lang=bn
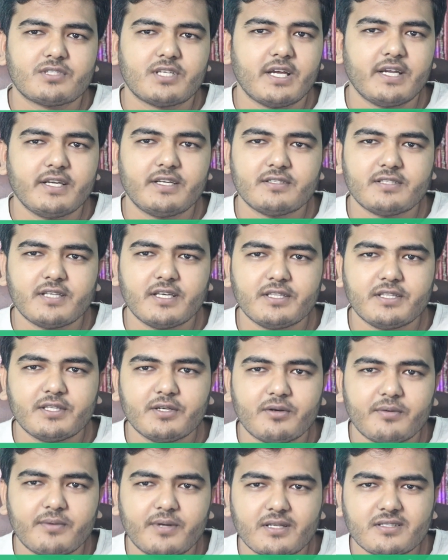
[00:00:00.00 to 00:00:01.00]
সাইটে যাইতে
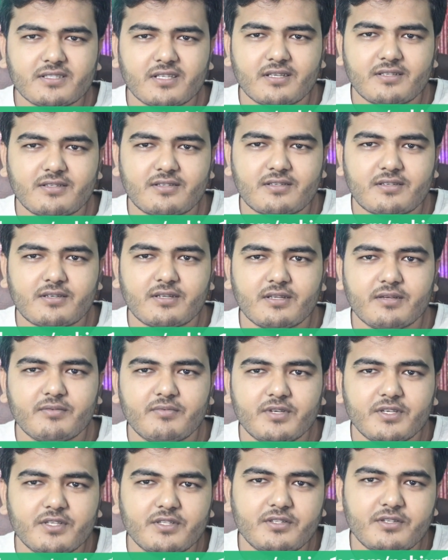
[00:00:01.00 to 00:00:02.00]
হবে না জাস্ট এই
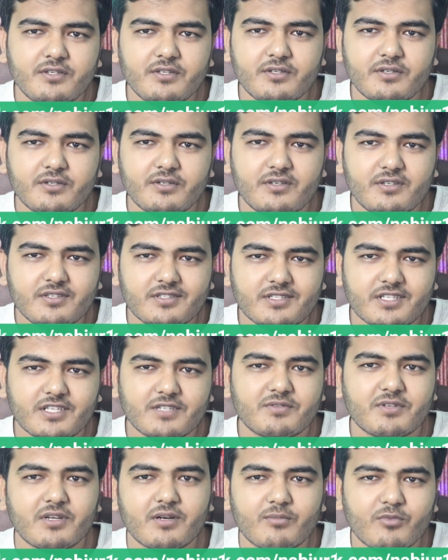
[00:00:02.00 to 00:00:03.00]
ভিডিও
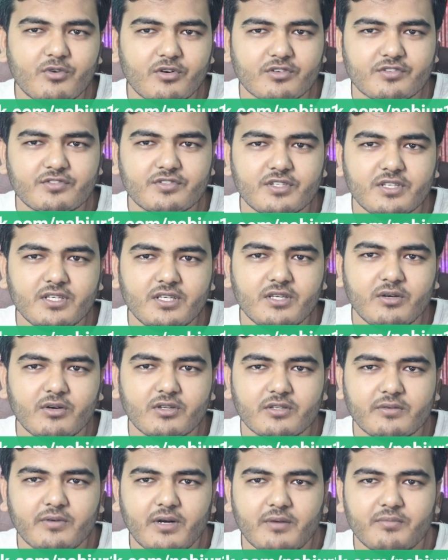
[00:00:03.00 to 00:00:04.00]
ডিসক্রিপশান বক্সেই
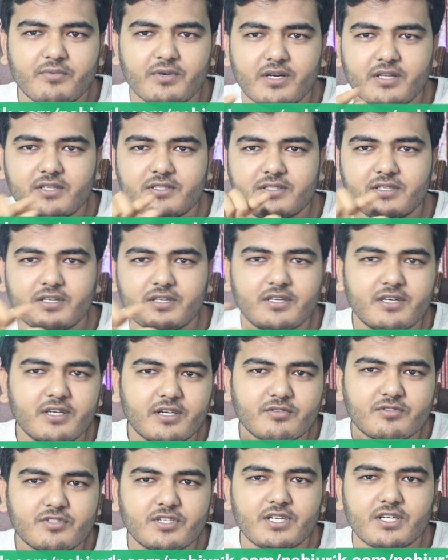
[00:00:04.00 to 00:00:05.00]
অথবা আপনার স্ক্রিনে
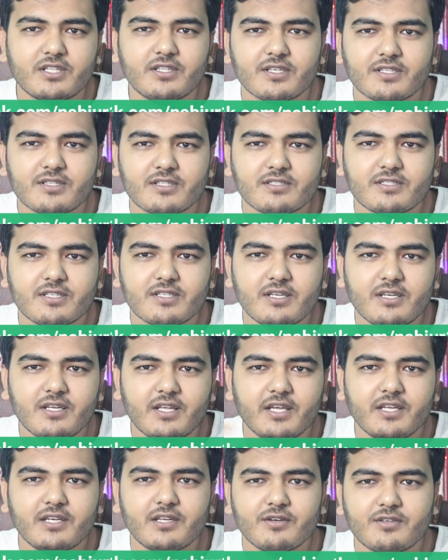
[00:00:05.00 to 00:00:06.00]
এখন যেটা দেখতেছেন
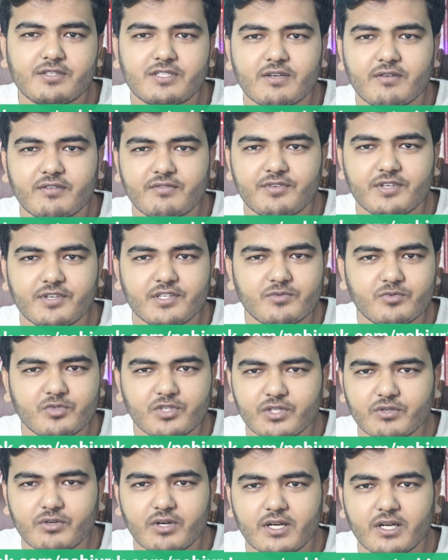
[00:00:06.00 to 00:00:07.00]
এটা হচ্ছে আমার
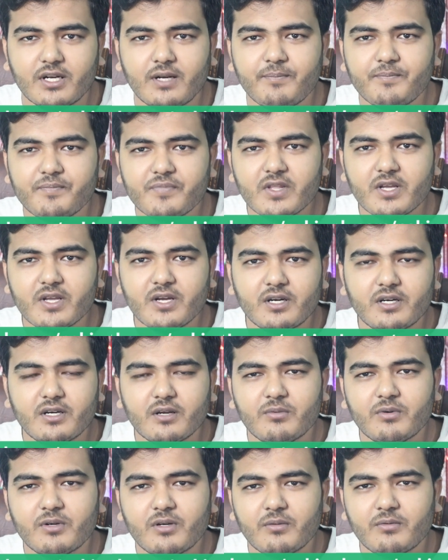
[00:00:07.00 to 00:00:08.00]
ফেসবুক ইউআরএল
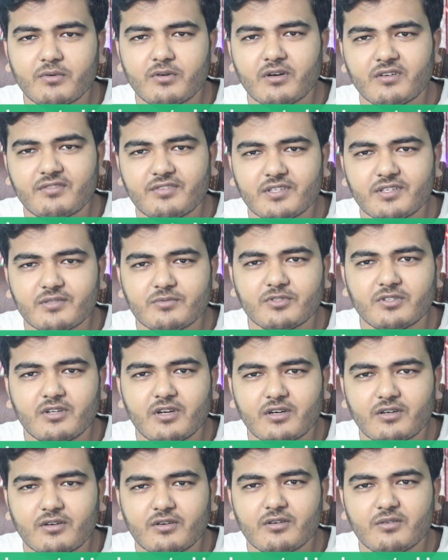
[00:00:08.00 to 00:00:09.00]
ডাব্লু ডাব্লু ডট ফেসবুক
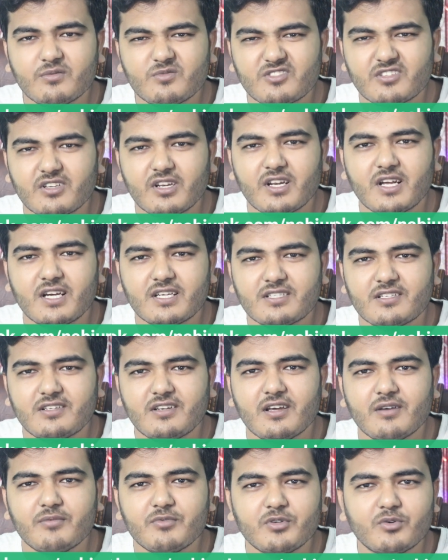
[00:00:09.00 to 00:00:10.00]
ডট কম স্ল্যাশ
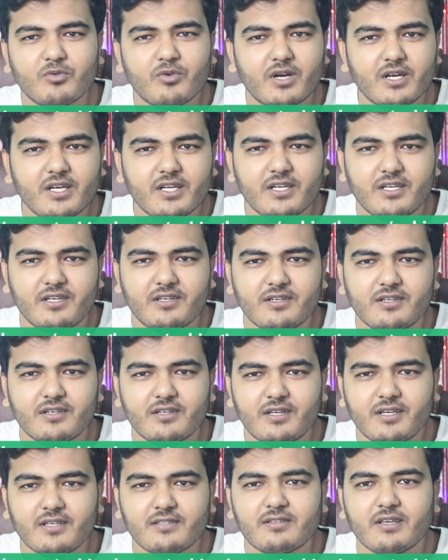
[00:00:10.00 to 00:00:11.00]
ওয়ান এইট
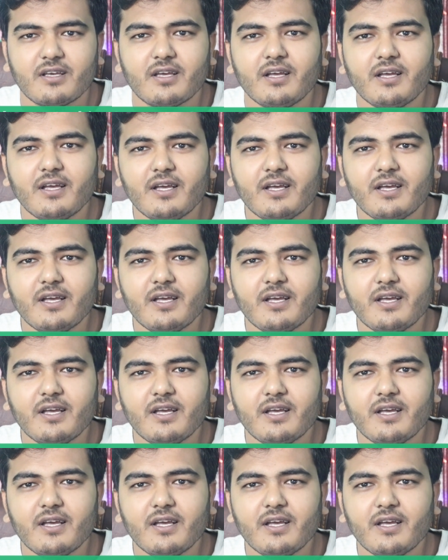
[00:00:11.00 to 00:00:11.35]
ঠিক আছে